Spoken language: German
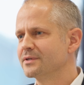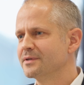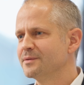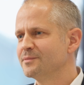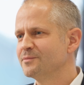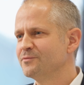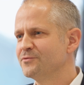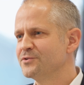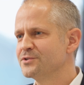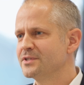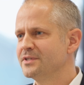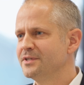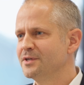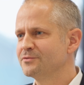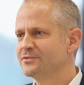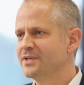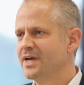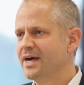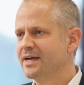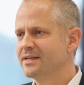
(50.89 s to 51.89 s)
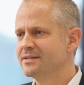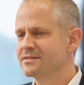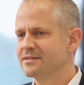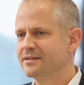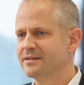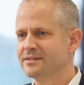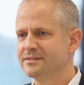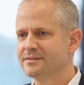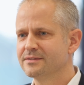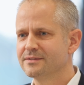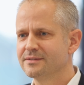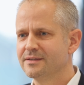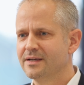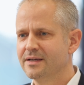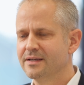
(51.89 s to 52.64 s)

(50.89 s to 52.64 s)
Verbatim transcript: Ähm, wir sind ja auf der einen Seite